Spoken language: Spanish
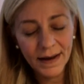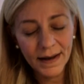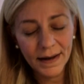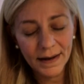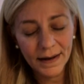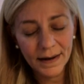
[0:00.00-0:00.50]

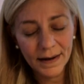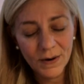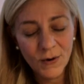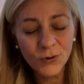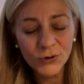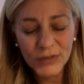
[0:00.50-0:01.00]
a
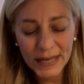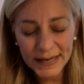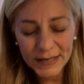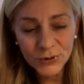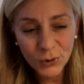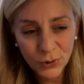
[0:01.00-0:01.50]
contar
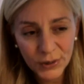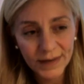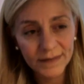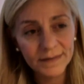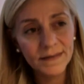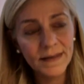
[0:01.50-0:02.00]

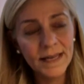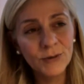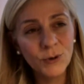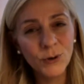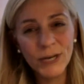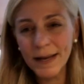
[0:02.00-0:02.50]
historias,
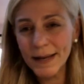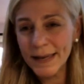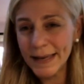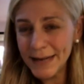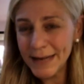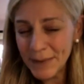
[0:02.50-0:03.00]
historias
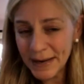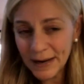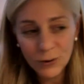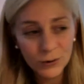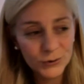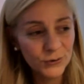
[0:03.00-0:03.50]
que animen
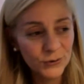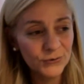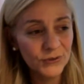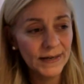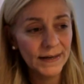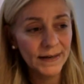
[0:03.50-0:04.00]
a
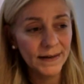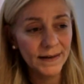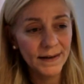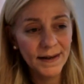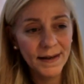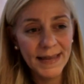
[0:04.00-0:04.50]
otros a